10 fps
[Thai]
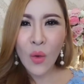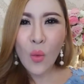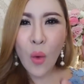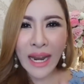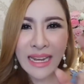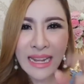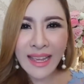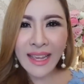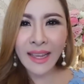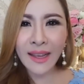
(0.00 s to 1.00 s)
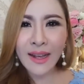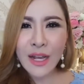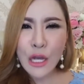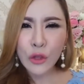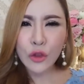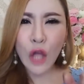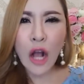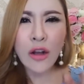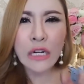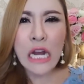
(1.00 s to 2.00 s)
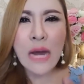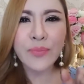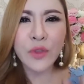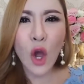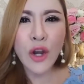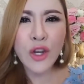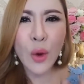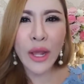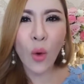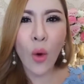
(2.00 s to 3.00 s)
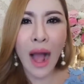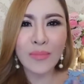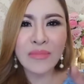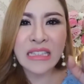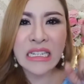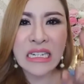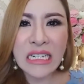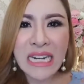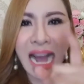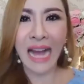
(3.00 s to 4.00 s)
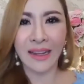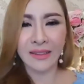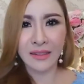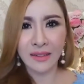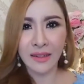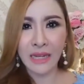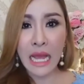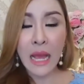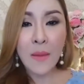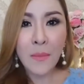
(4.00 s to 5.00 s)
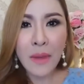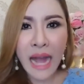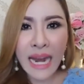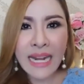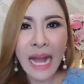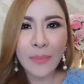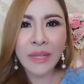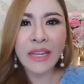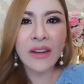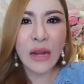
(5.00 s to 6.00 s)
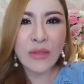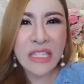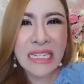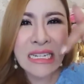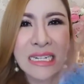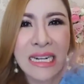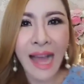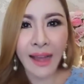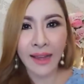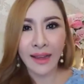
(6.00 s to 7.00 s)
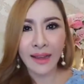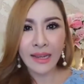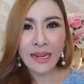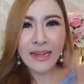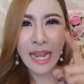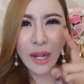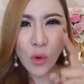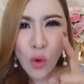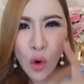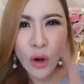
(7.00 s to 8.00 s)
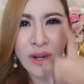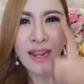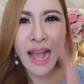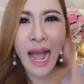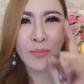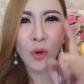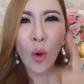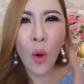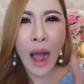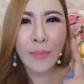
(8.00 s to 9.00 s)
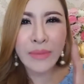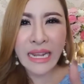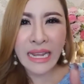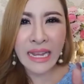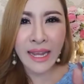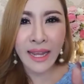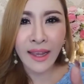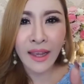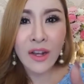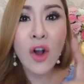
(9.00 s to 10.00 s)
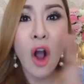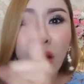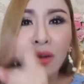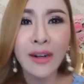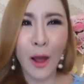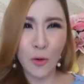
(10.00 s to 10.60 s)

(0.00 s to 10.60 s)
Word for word: วันนี้ต้องเริ่มต้นด้วยความเชื่อเหมือนกับที่เราเชื่อในคุณงามความดีของเรา